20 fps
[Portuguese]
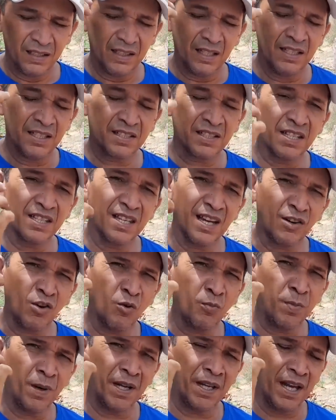E eles têm que
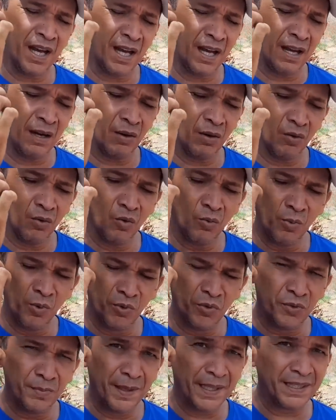acompanhar o
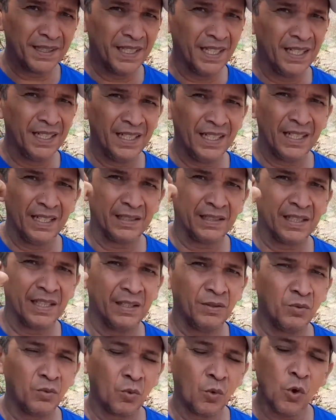movimento dele dentro,
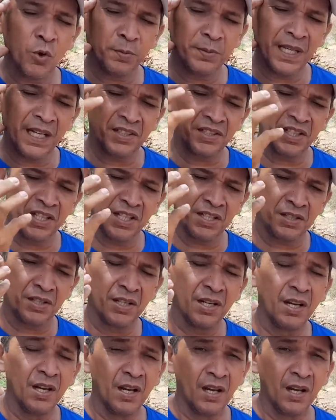porque o corpo da gente,